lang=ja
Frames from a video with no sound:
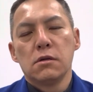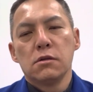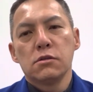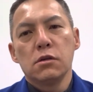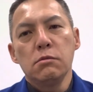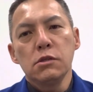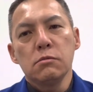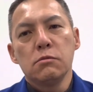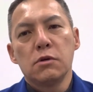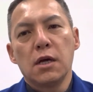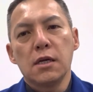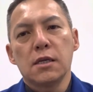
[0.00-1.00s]
そもそ
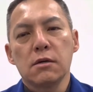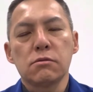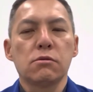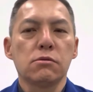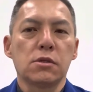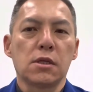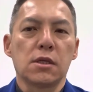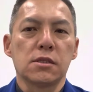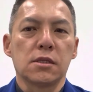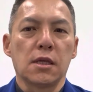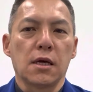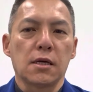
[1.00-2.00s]
も冷却塔ってで
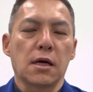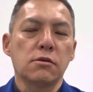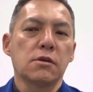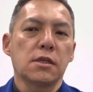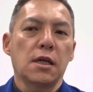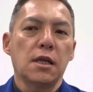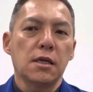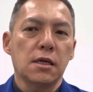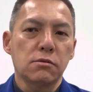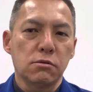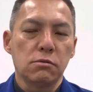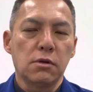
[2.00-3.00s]
すね角型冷
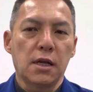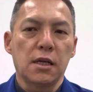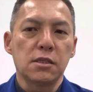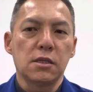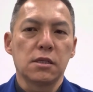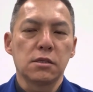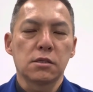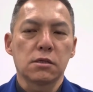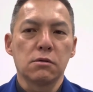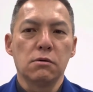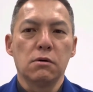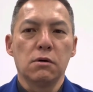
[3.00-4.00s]
却塔の話なんです
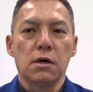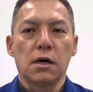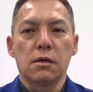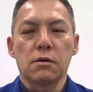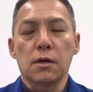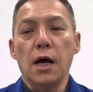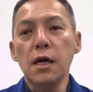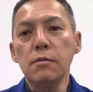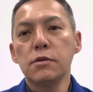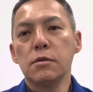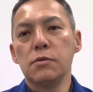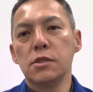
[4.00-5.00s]
けどあの外
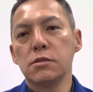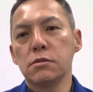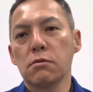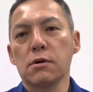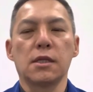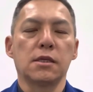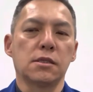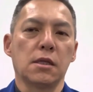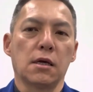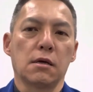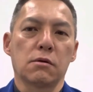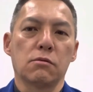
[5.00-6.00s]
部に水とかです
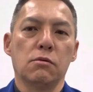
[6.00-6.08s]
ね